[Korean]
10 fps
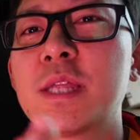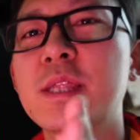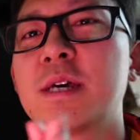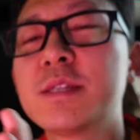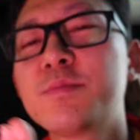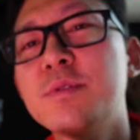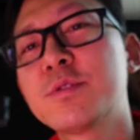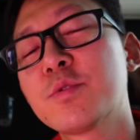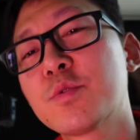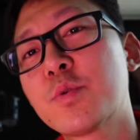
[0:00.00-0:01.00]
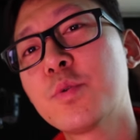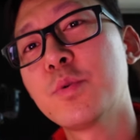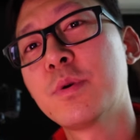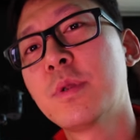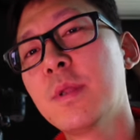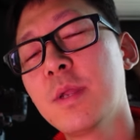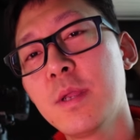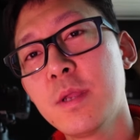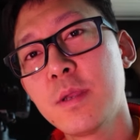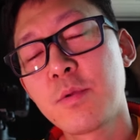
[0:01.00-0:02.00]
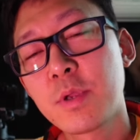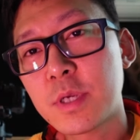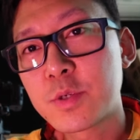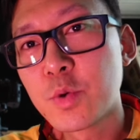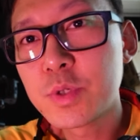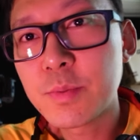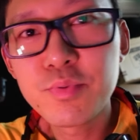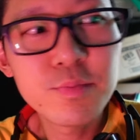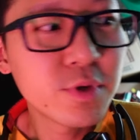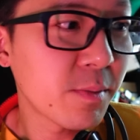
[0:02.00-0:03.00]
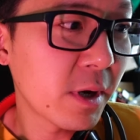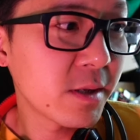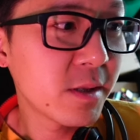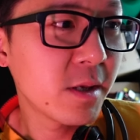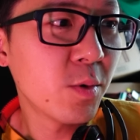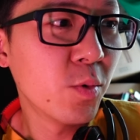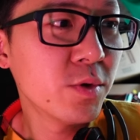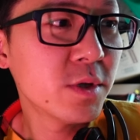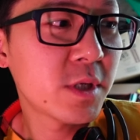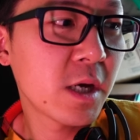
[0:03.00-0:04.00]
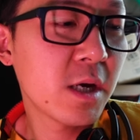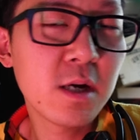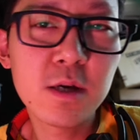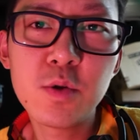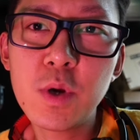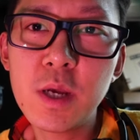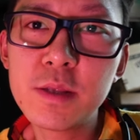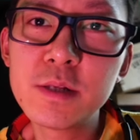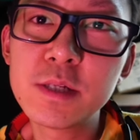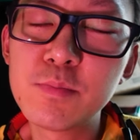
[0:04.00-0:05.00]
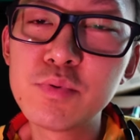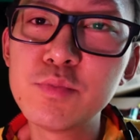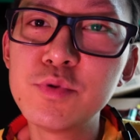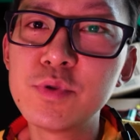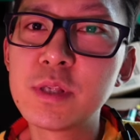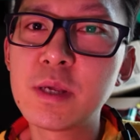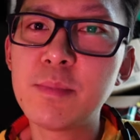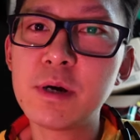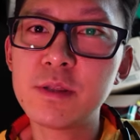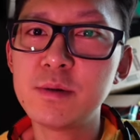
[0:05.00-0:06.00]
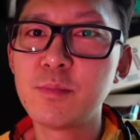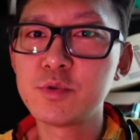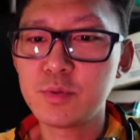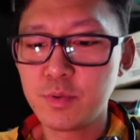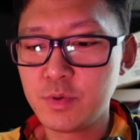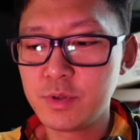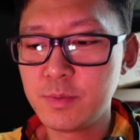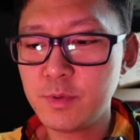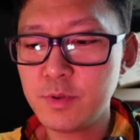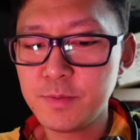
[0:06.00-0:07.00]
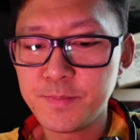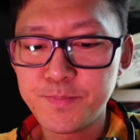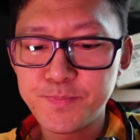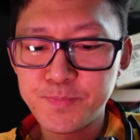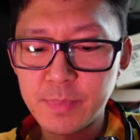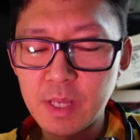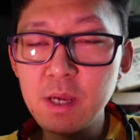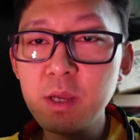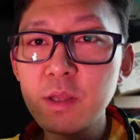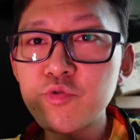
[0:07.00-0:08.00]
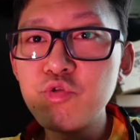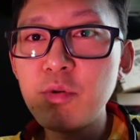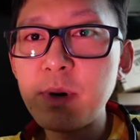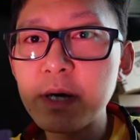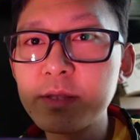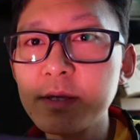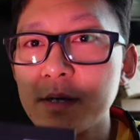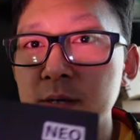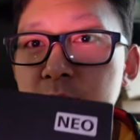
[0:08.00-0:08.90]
않나 싶을 정도로 굉장히 좋은 제품들이 많은데, 오늘 제가 소개해드릴 제품은 일단 박스를 먼저 보여드리면, 음, 투어 박스,